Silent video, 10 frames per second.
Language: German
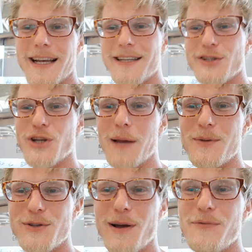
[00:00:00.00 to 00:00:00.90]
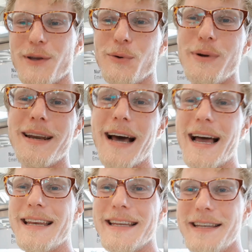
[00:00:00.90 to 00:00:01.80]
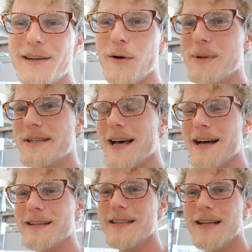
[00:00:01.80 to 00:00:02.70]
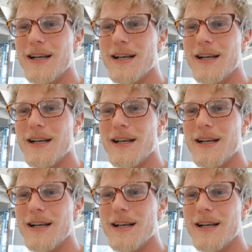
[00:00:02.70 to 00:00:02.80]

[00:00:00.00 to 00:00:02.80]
Dann schreib das doch einfach hier unten rein in die Kommentare.